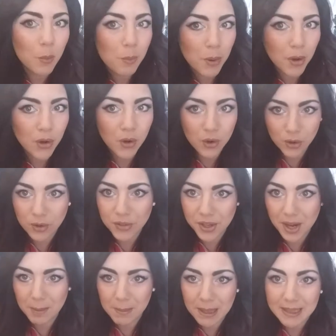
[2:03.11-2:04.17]
un poco
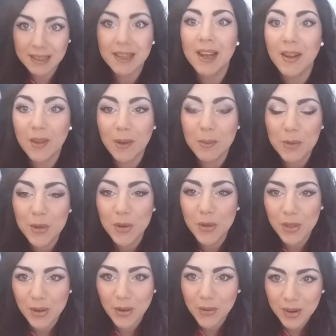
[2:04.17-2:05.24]
dramáticas, como yo
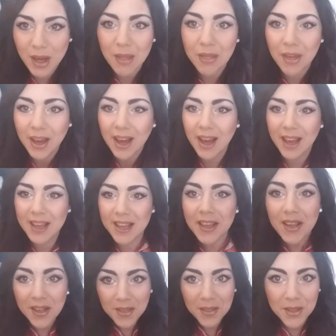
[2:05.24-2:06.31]
digo, unas cejas ahí
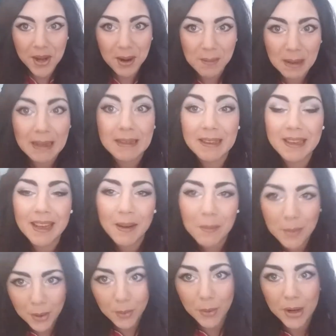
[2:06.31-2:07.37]
dramáticas,
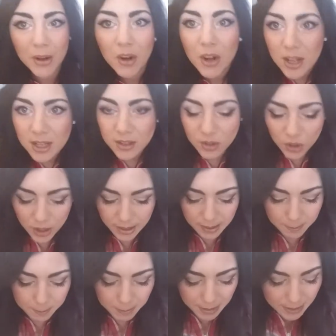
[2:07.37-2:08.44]
pero bueno, no
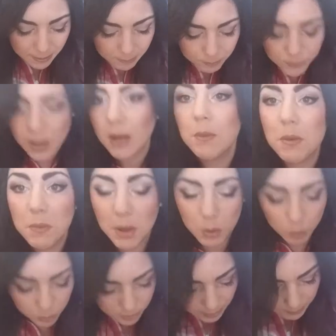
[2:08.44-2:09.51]
quedan mal, a mí me
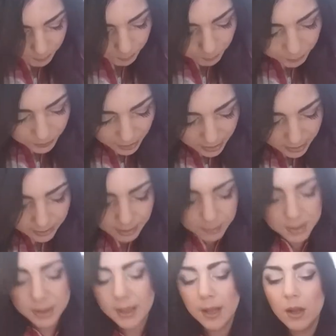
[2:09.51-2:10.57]
gustan.
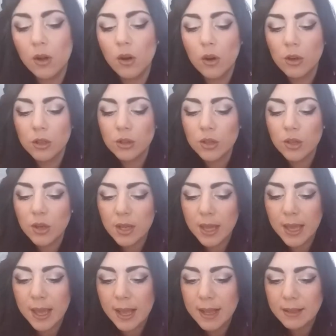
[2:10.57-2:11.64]
También tengo otro
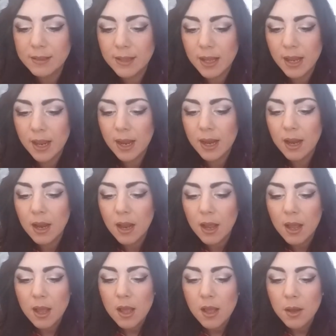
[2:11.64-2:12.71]
que es el
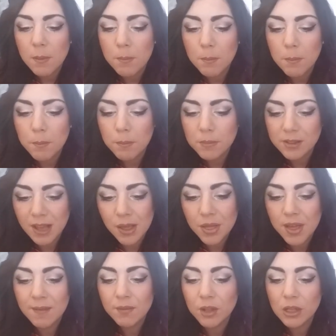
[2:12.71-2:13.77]

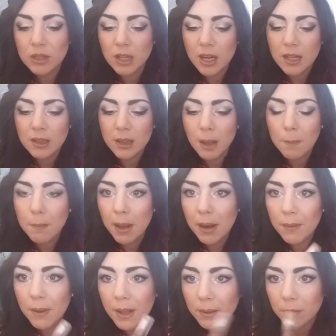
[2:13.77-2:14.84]
630
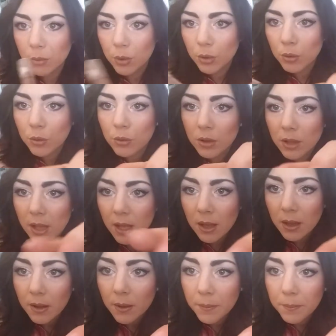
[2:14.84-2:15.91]
Velvet Burgundy.